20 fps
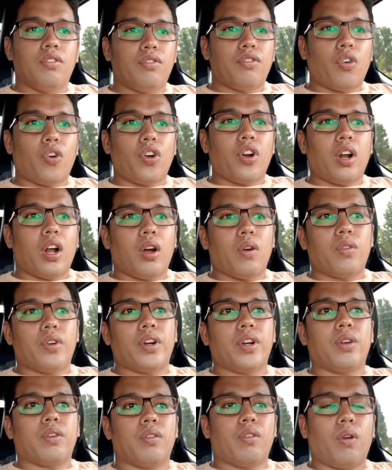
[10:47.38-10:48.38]
for
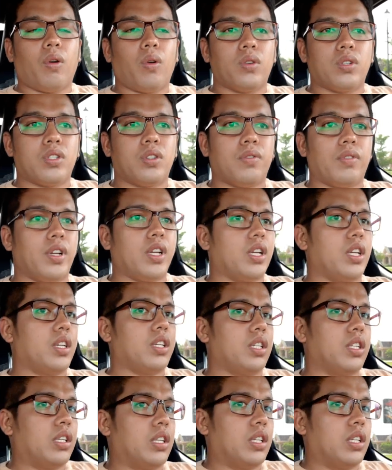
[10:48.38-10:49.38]
our grocery.
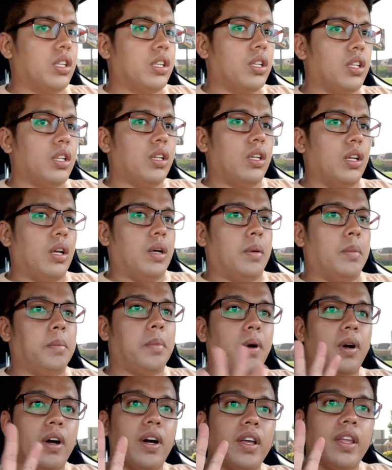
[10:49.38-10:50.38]

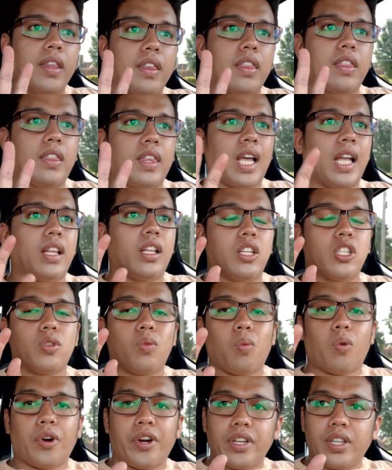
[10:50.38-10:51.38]
But that is
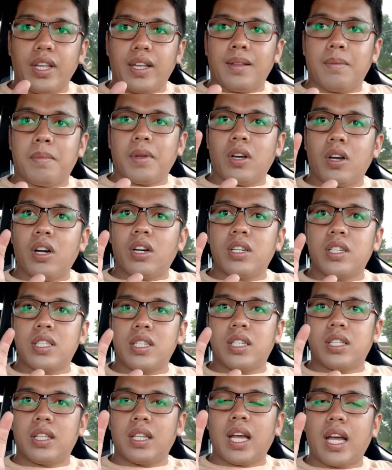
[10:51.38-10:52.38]
worth it because
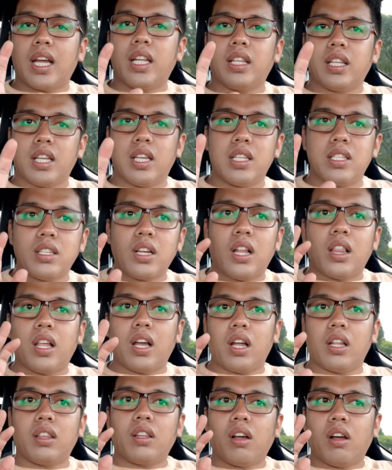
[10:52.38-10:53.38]
that is a
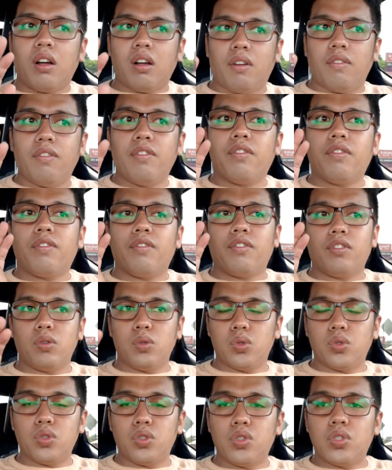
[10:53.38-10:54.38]
lot of
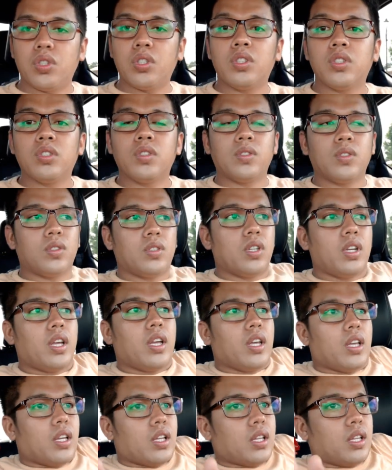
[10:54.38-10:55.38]
food.
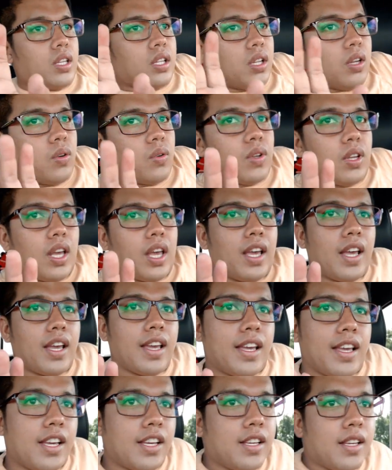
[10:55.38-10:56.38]

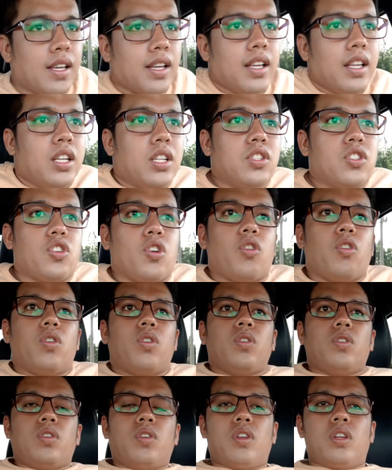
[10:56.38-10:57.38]
Okay? So,
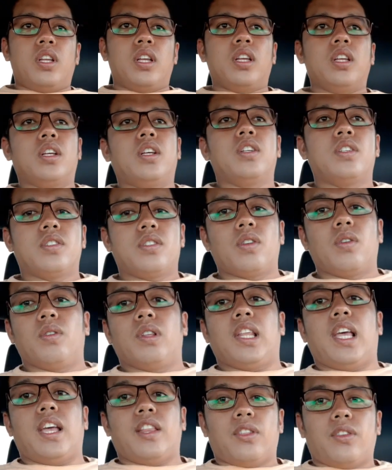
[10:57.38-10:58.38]
so
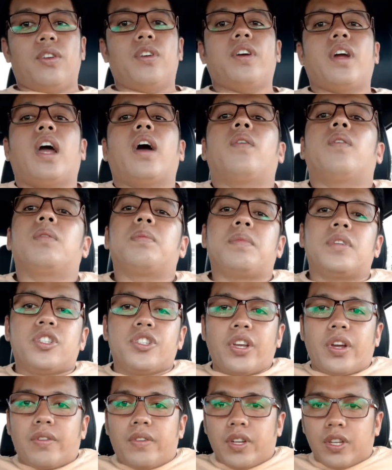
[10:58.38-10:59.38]
later, I will be
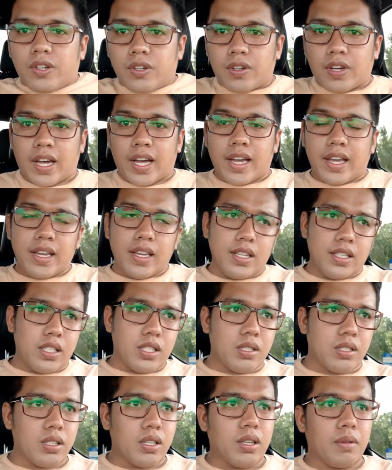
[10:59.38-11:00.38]
sharing you
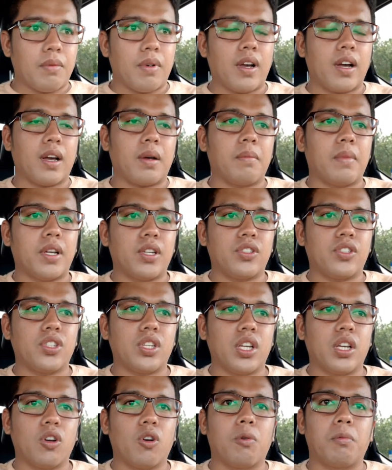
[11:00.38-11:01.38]
guys, mga
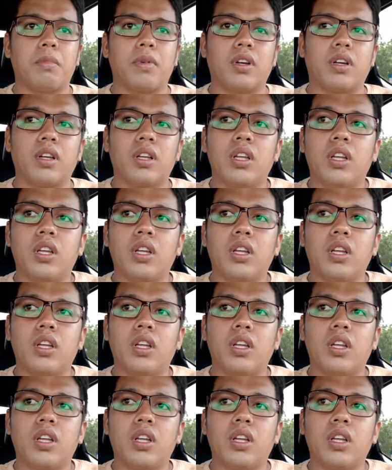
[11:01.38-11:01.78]
kabeshi, kung mag